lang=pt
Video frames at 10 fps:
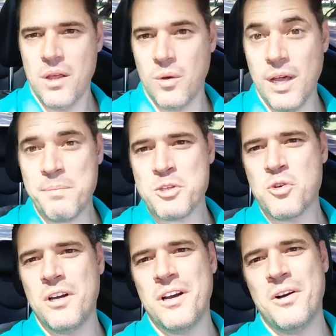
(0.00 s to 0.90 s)
Olá
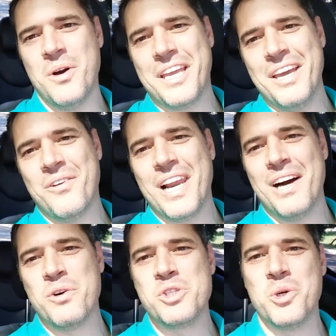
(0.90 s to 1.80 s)
pessoal, aqui é o
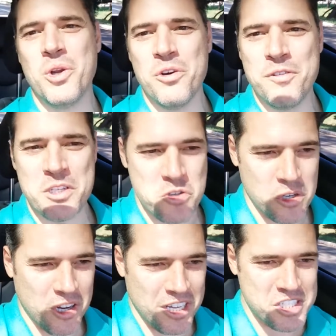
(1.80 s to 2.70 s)
Cláudio
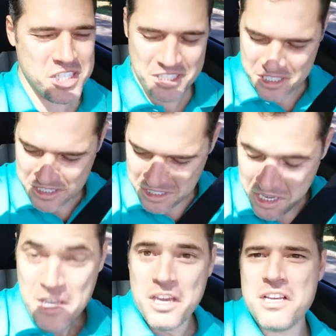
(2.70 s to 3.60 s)
Luvisotti.
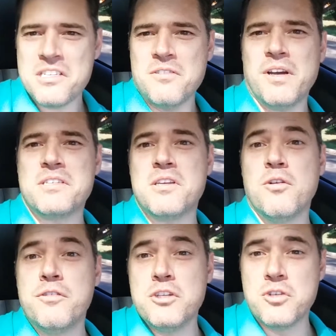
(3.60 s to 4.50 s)
Esse vai
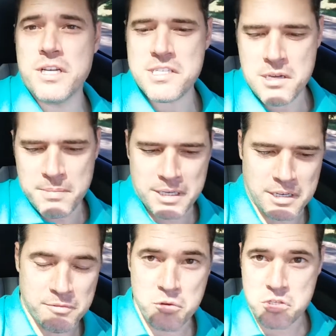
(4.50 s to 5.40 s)
ser o vídeo da
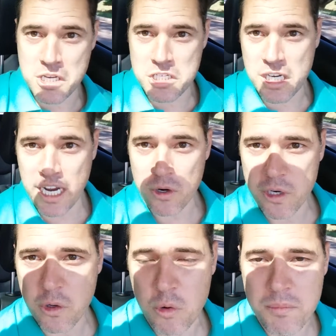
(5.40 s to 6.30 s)
semana. Você de
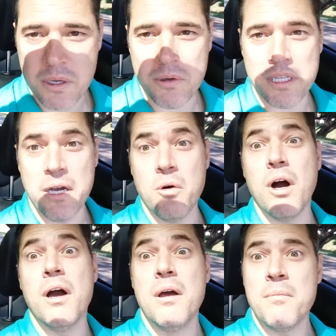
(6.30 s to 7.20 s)
carona comigo, então
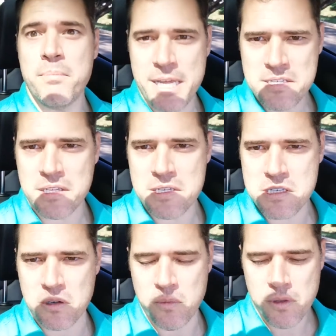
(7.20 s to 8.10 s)
ó, presta
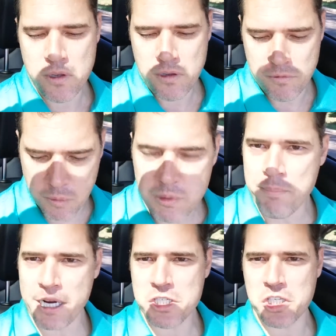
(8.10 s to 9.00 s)
atenção. Vamos
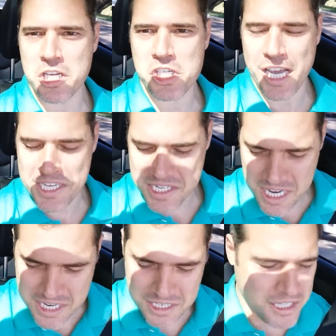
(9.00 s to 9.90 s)
dar partida já e
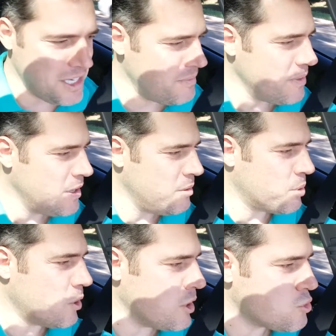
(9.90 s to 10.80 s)
sair aqui,
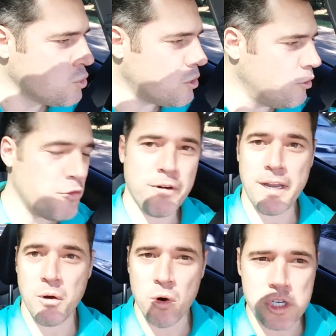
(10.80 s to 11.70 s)
porque o assunto que eu vou
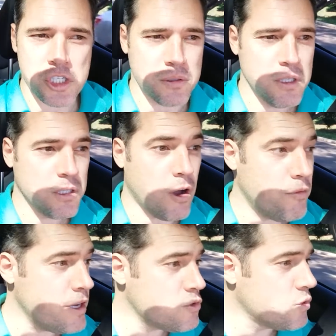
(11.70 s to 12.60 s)
falar hoje,
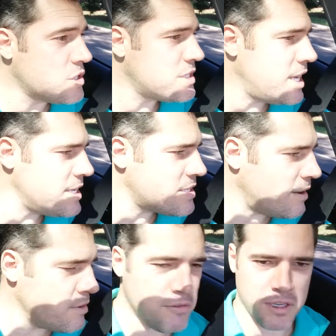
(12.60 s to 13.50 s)
talvez você está
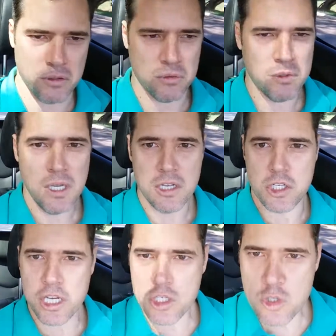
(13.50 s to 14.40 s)
vivendo.
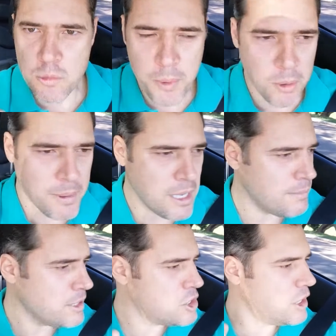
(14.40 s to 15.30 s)
Diante de um
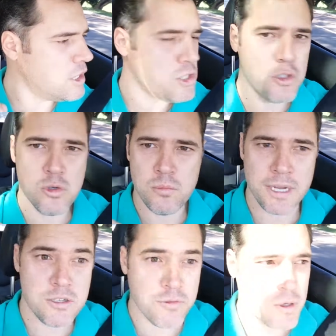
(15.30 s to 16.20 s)
problema, diante de uma
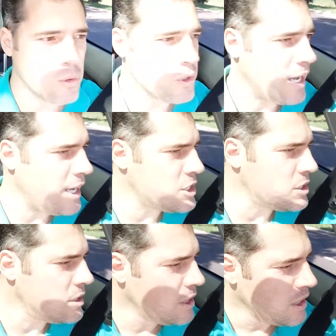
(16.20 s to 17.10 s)
dificuldade
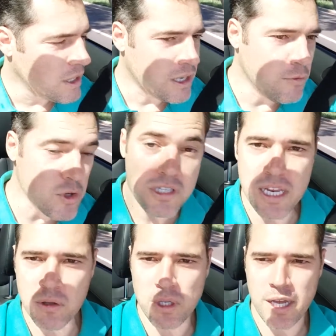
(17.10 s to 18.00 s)
que você
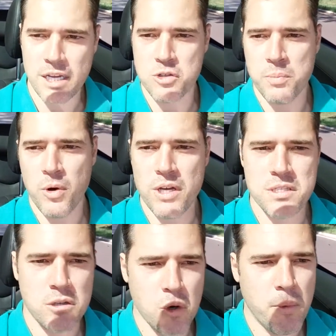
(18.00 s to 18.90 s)
não tenha
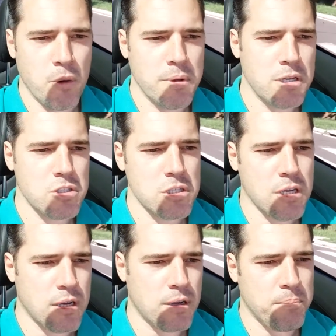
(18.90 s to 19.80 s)
resposta, normalmente
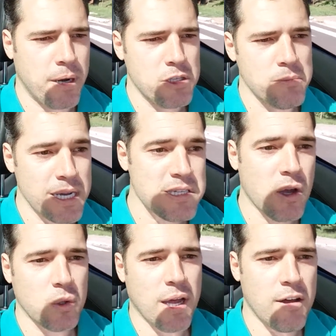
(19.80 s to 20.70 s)
a parte mais
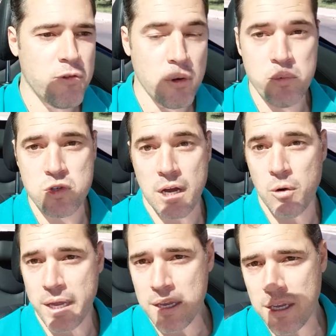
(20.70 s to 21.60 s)
saudável é buscar
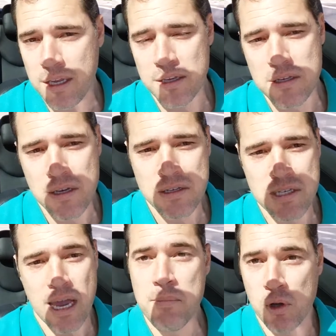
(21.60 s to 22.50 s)
alguém que
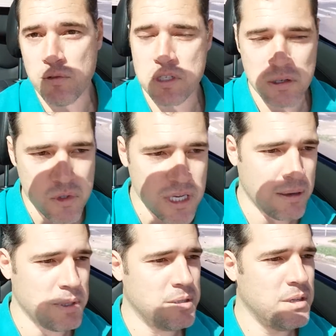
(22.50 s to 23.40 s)
saiba o que você não
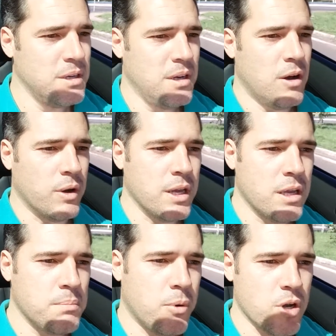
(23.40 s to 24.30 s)
sabe. Alguém
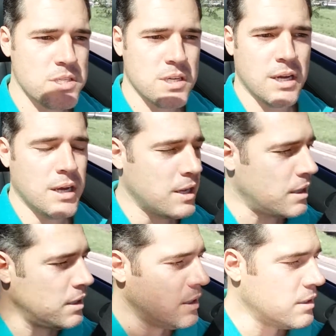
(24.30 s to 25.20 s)
que possa
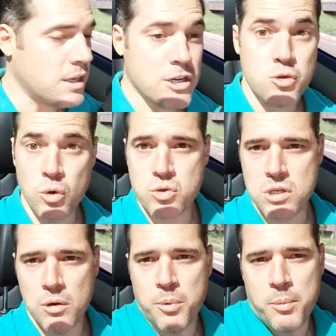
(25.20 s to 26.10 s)
ter a
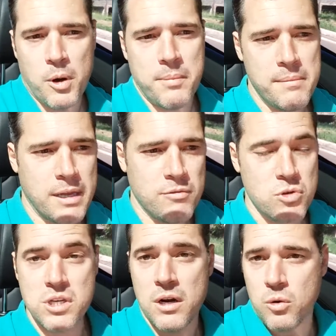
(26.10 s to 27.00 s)
solução para o problema que
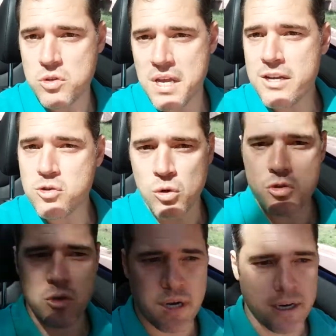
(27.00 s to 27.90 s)
você não consegue
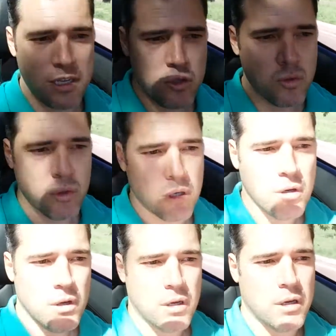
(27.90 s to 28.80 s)
solucionar. Isso
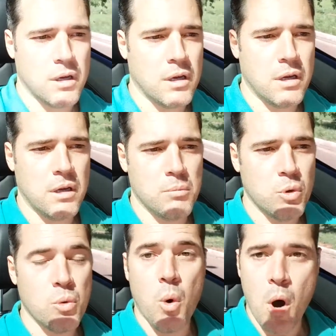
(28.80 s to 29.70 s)
é, é, é
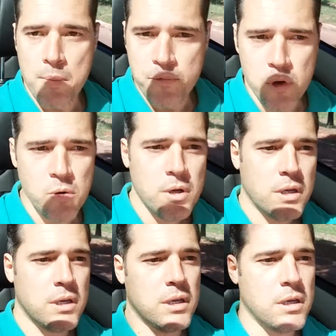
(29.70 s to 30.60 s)
muito óbvio
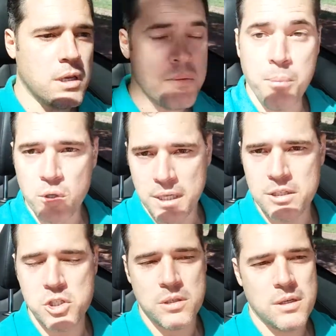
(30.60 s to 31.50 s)
e
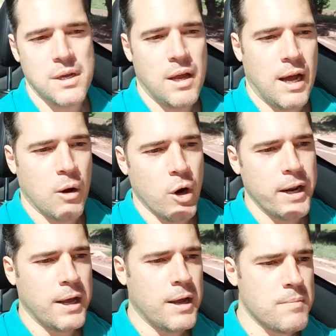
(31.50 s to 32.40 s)
importante.
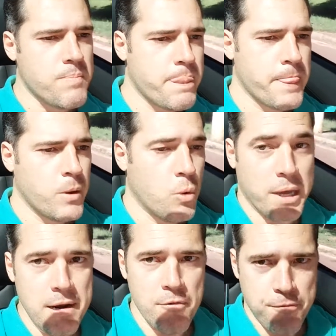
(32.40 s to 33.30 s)
Agora, o
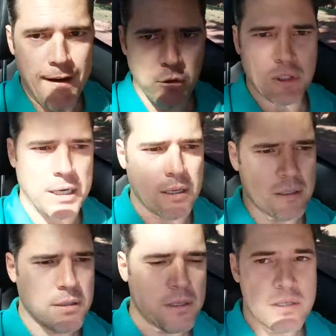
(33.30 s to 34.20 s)
que não falta
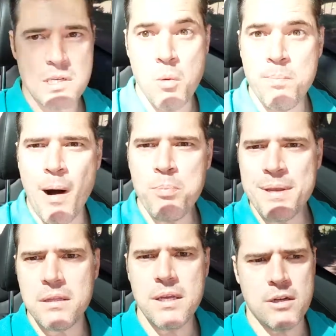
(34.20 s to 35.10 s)
são
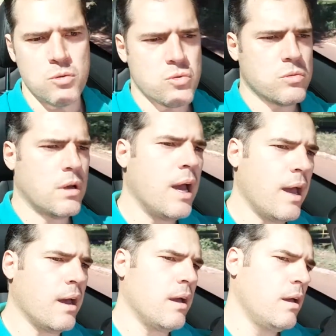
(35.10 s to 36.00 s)
palpiteiros.
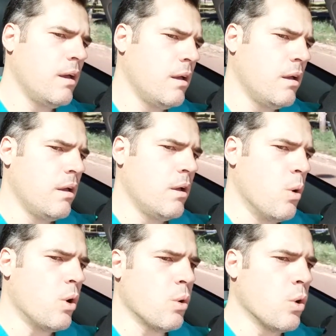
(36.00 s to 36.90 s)
É.
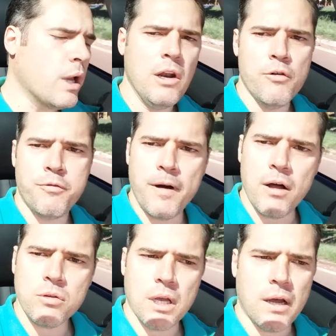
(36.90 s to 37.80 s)
O, o que não
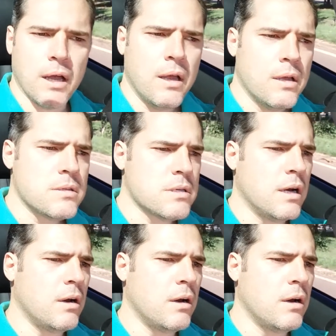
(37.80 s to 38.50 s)
falta são